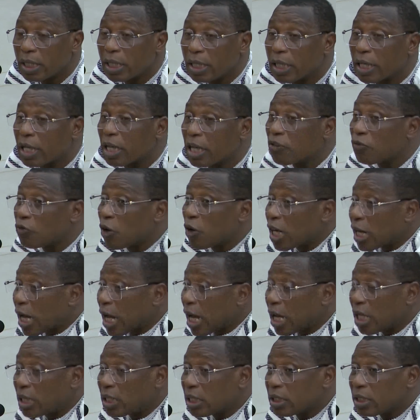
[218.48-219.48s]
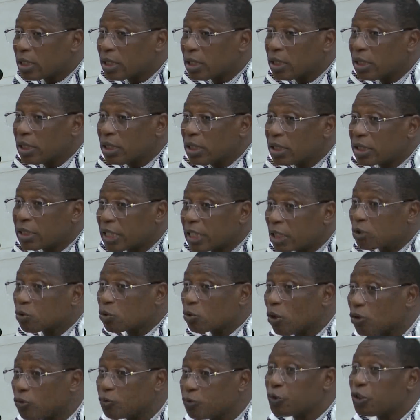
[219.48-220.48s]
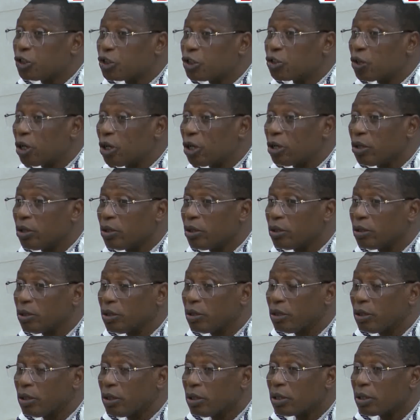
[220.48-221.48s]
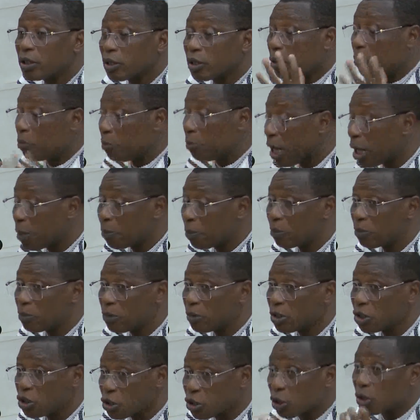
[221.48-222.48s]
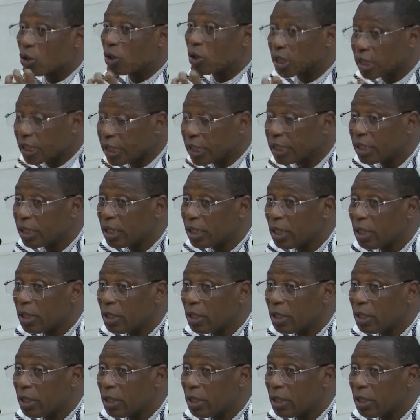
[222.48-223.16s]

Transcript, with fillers: Et voilà cette confusion que même, je le dis,